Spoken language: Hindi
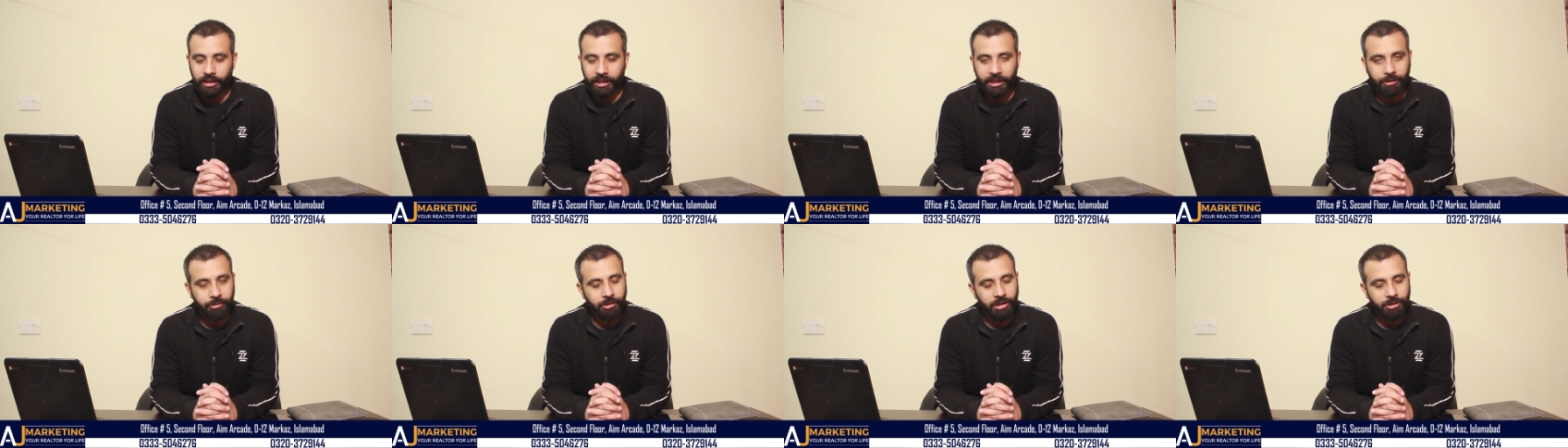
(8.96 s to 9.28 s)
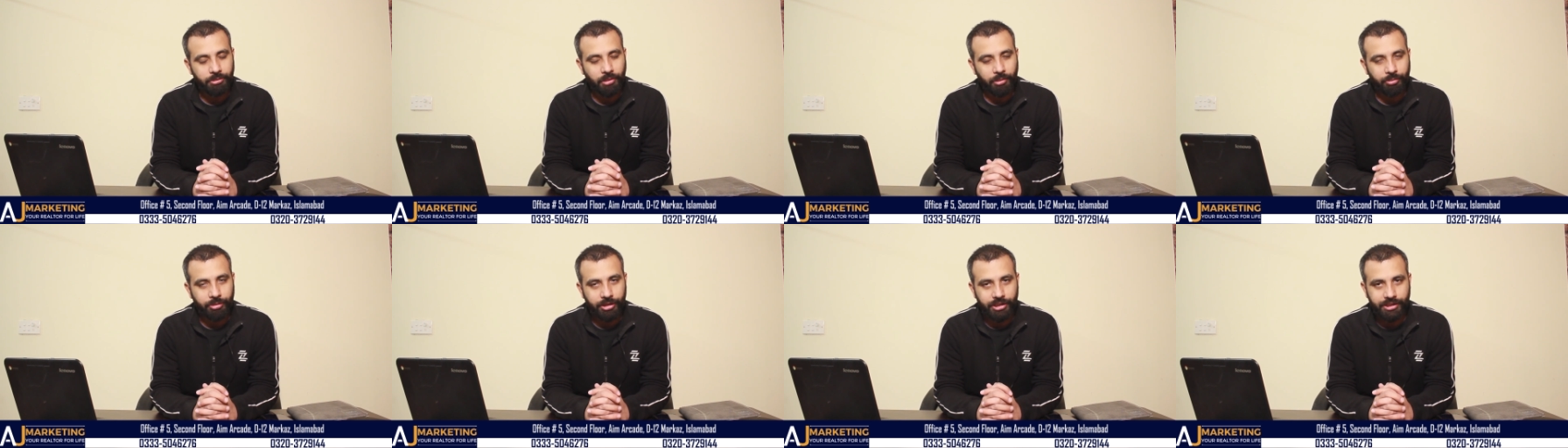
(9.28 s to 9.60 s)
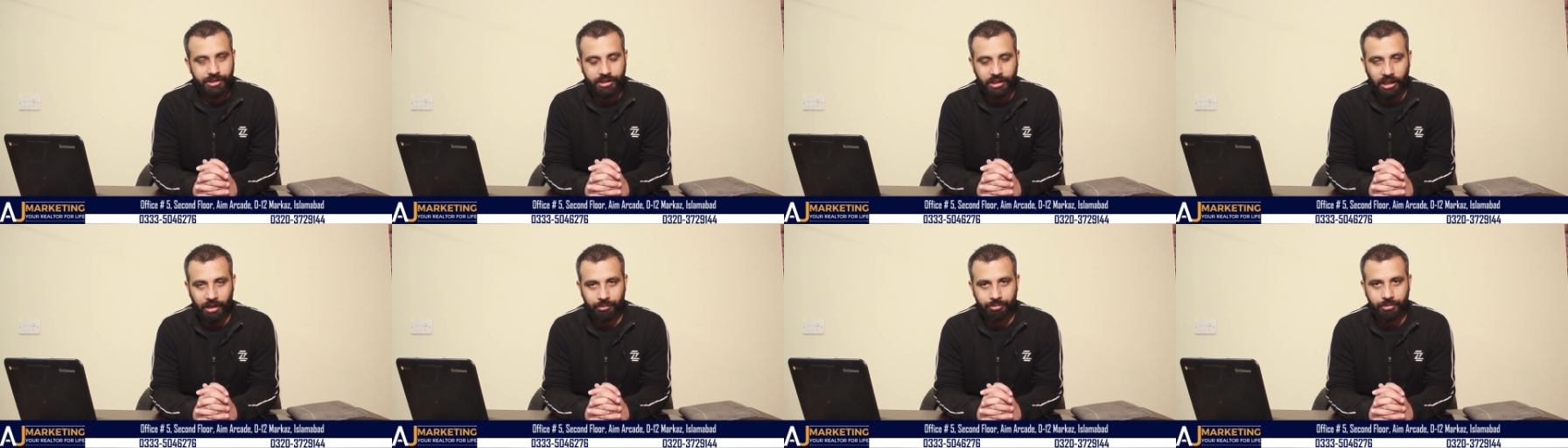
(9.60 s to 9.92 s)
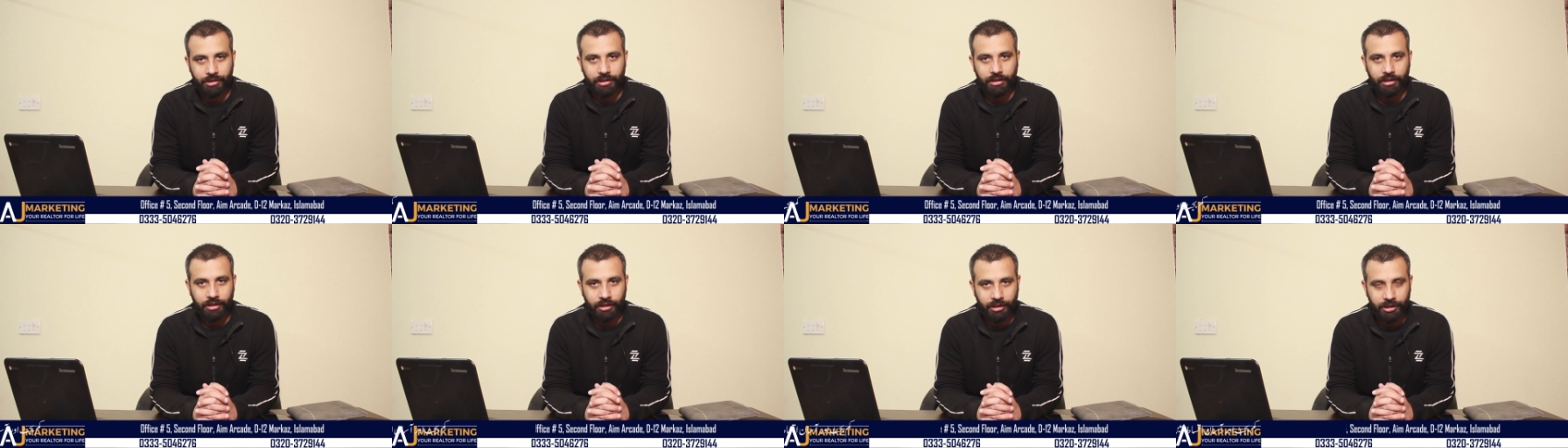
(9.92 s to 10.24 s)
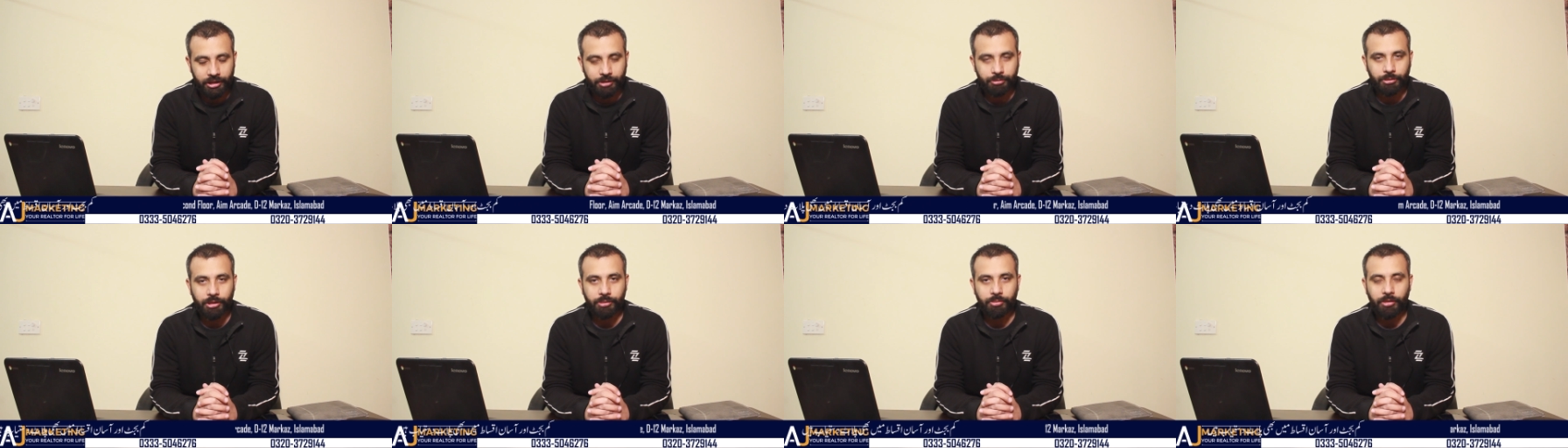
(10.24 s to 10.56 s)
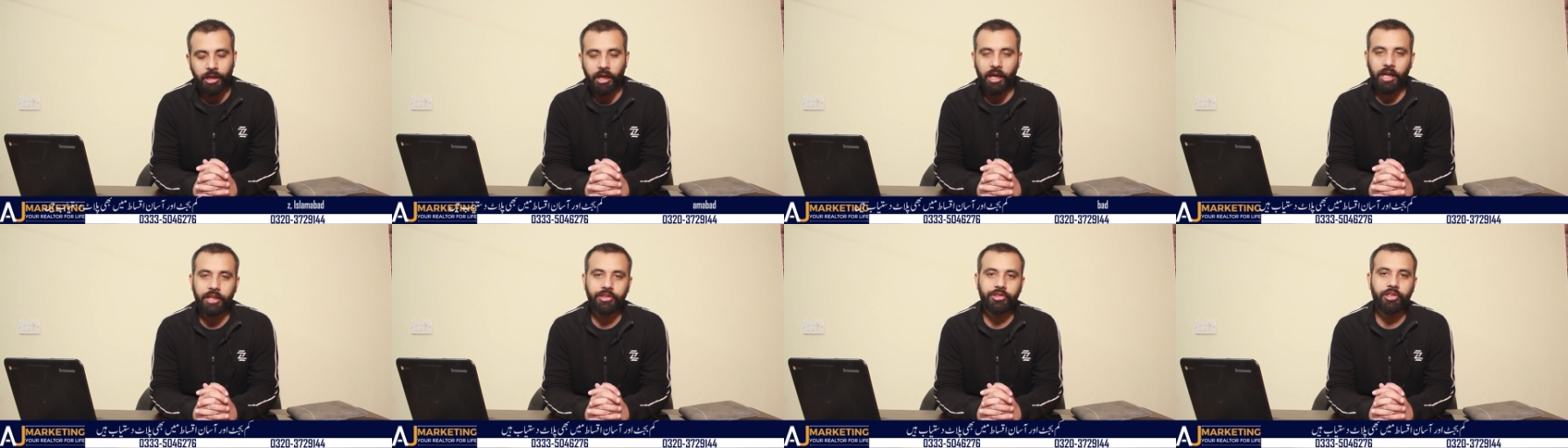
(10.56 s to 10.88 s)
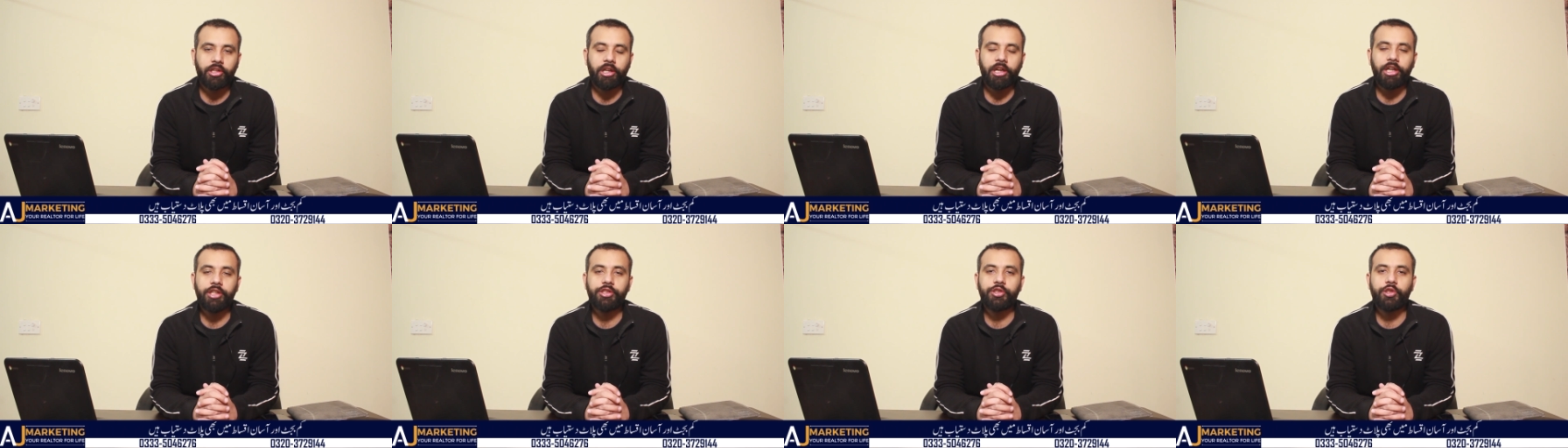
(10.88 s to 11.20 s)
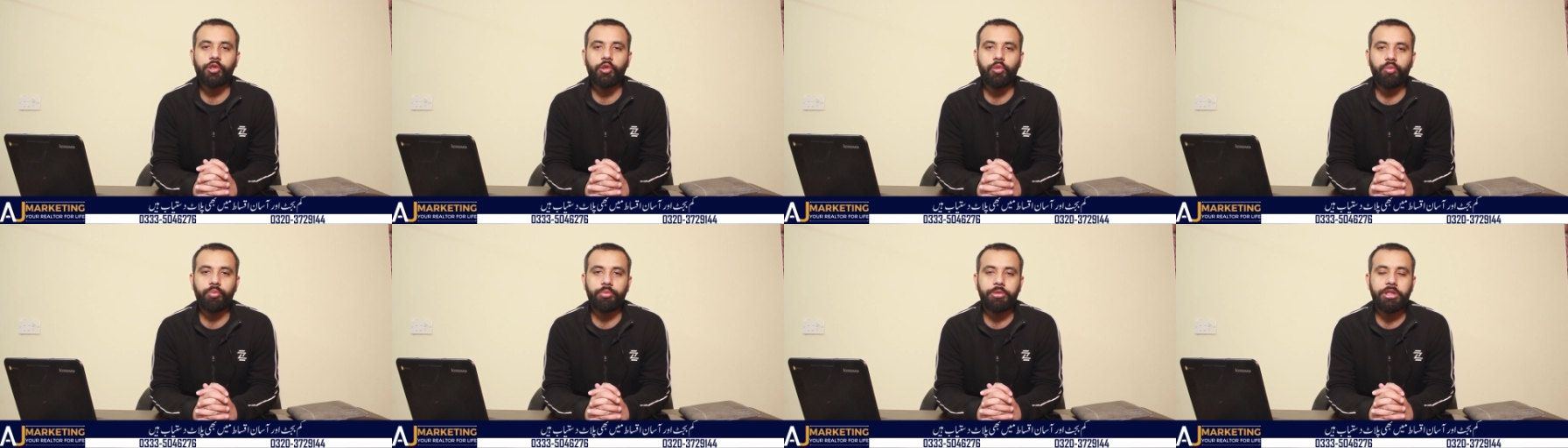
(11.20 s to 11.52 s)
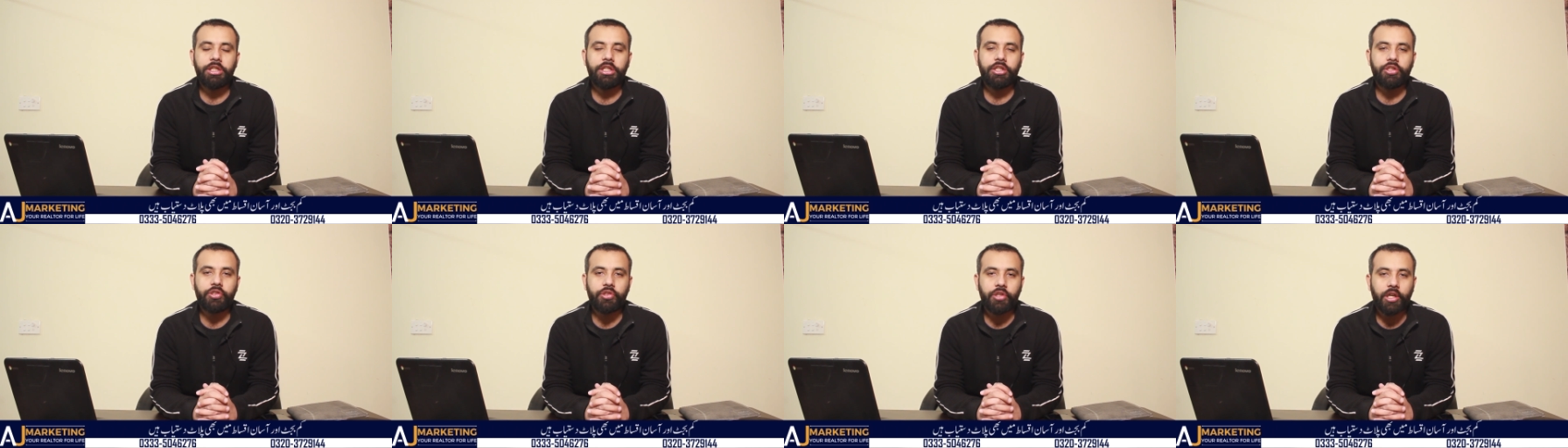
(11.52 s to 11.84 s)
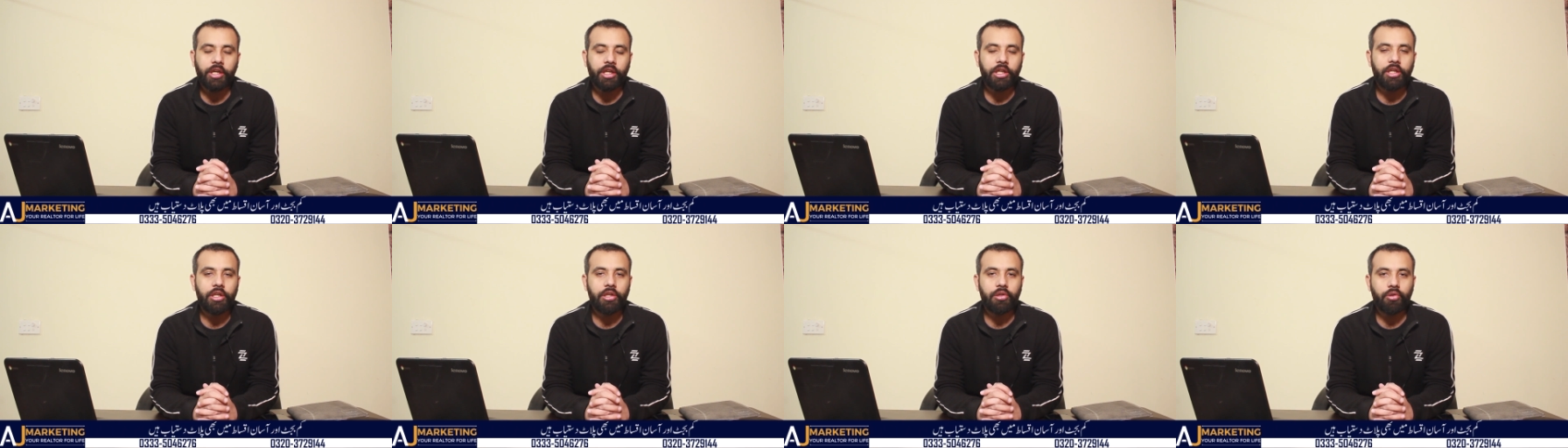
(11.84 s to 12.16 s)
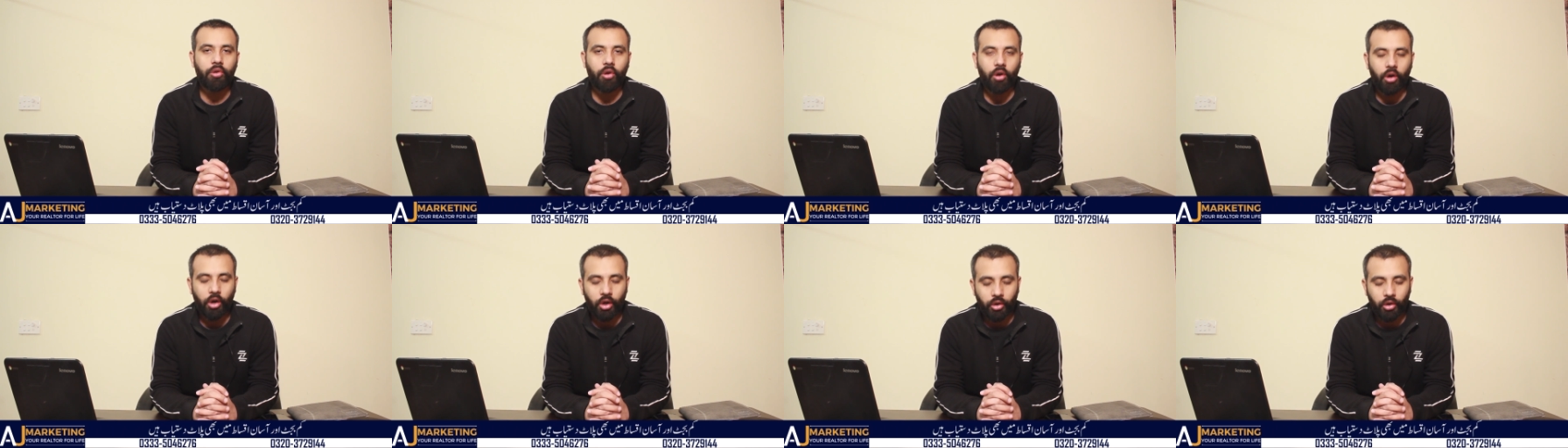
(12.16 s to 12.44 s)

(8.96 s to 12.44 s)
एक मरतबा फिर से आपकी खिदमत में हाजिर है ऐसी उम्मीद यकीन